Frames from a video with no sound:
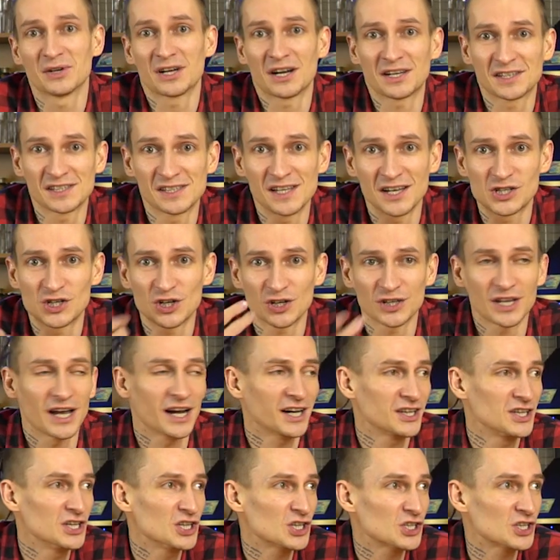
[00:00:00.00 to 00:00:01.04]
как всегда,
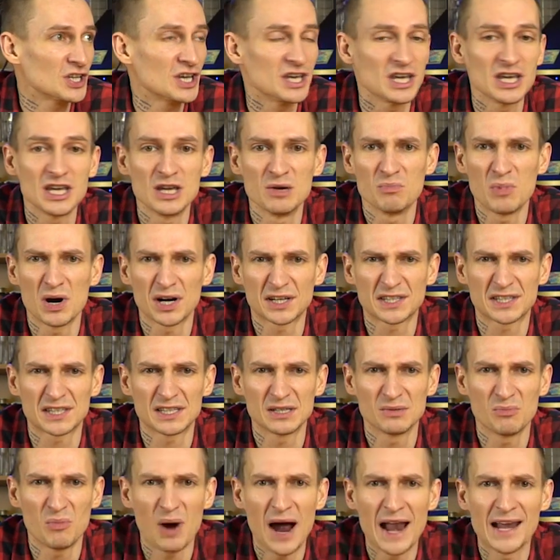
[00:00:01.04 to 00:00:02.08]
чернокнижный и
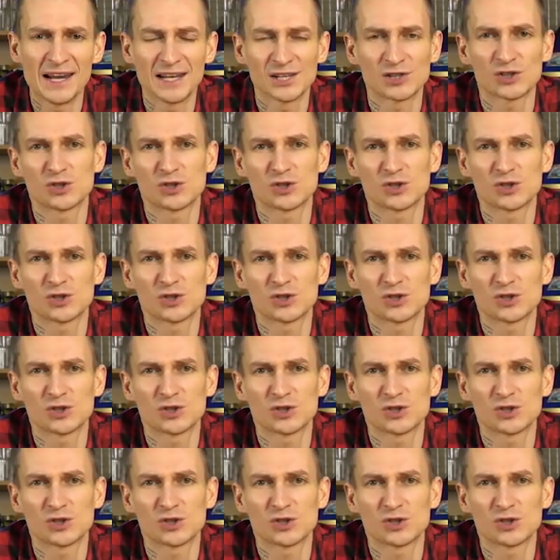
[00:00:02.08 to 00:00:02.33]
максимально